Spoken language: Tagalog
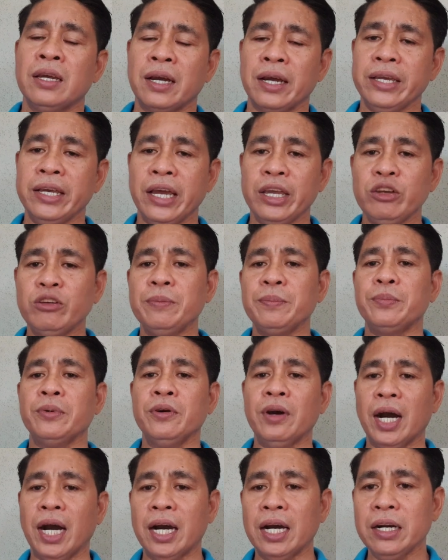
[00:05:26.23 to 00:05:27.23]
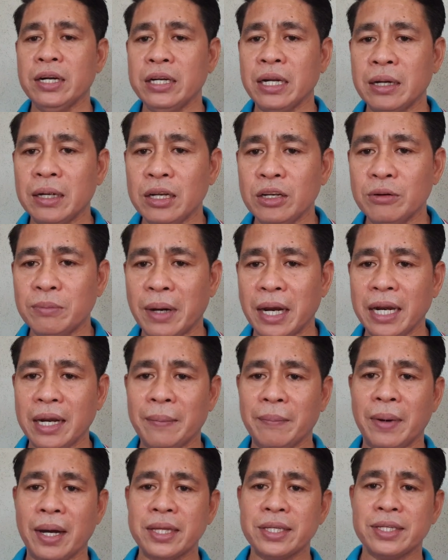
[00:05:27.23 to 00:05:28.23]
Kaya yun po ang
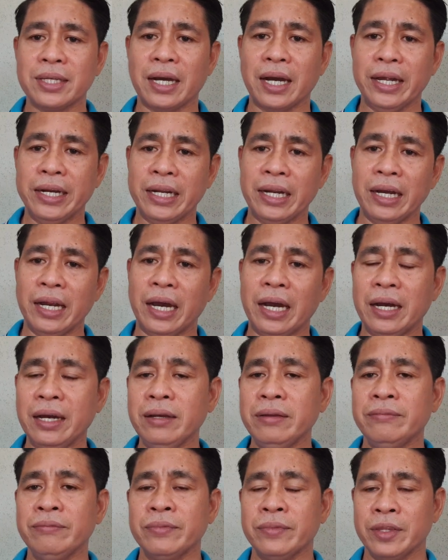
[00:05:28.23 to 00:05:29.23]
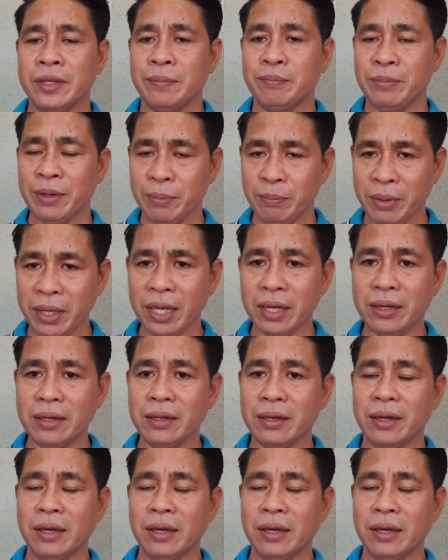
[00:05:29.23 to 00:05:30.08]
lumalabas sa kanilang bibig.